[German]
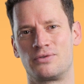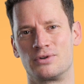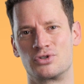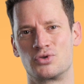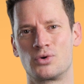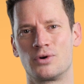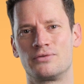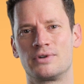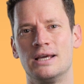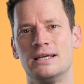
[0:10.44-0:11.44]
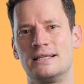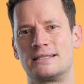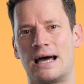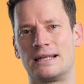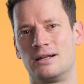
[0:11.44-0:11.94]
von Zukunft,
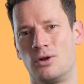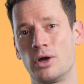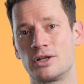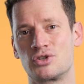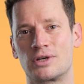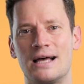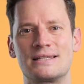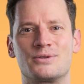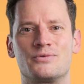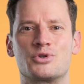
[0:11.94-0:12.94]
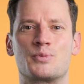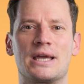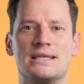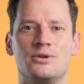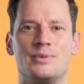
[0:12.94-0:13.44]
ist Daniel Leuk zu Gast und wir
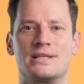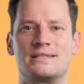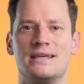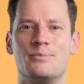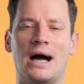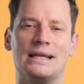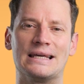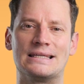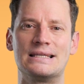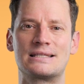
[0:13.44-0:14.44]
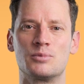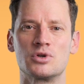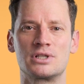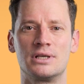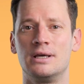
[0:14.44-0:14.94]
sprechen über das Thema
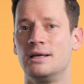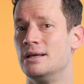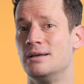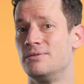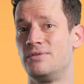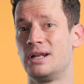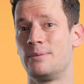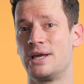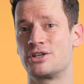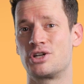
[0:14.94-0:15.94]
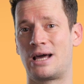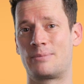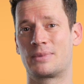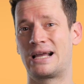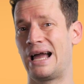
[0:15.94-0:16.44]
Anarchismus. Viele Menschen
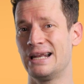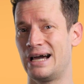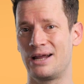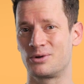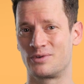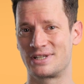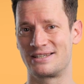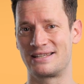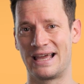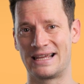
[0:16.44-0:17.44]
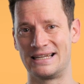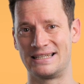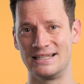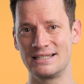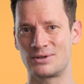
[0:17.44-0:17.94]
haben keine Ahnung, was das
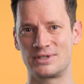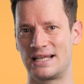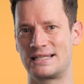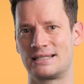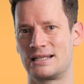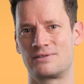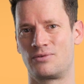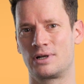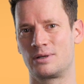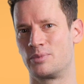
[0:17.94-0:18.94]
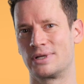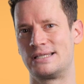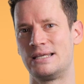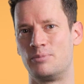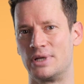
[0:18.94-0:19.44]
eigentlich ist und setzen das Wort im
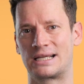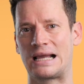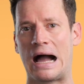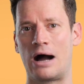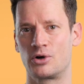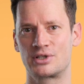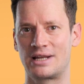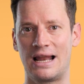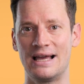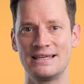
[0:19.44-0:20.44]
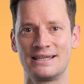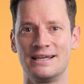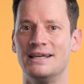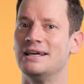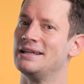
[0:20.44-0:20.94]
Prinzip mit Chaos gleich.
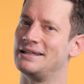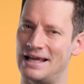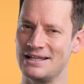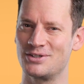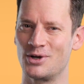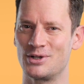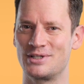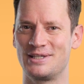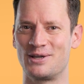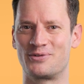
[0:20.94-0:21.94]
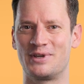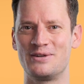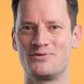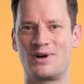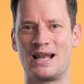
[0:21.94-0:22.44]
Das sollte sich auf
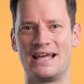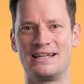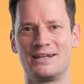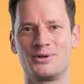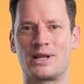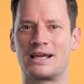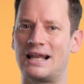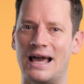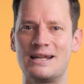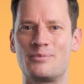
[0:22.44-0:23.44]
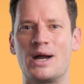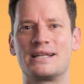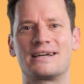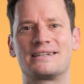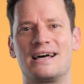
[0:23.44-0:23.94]
jeden Fall ändern und ein kleiner
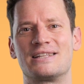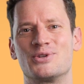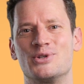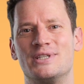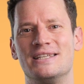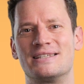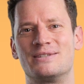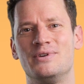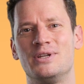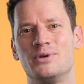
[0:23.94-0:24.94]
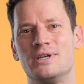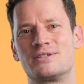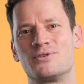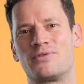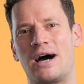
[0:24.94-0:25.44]
Beitrag dazu ist dieses Video
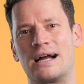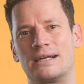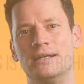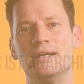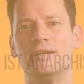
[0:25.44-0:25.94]
hier zur Frage,